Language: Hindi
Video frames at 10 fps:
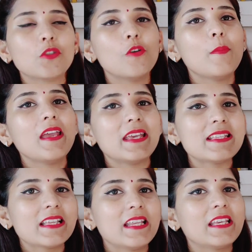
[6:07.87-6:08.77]
तो मैं
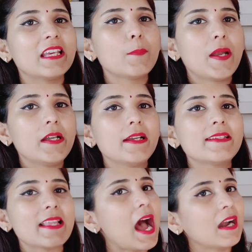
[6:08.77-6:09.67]
इस तरीके के
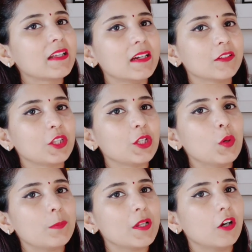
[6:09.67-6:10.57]
पेंडेंट्स ऐड करती करती
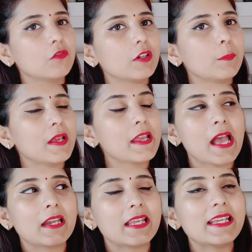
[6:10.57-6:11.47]
हूँ अपने आउटफिट में
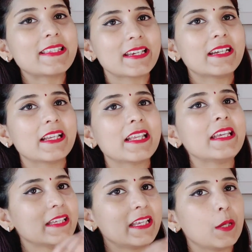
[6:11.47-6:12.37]
एंड इंस्टेंटली
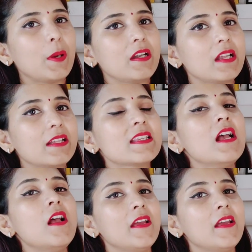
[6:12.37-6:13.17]
ये पेंडेंट्स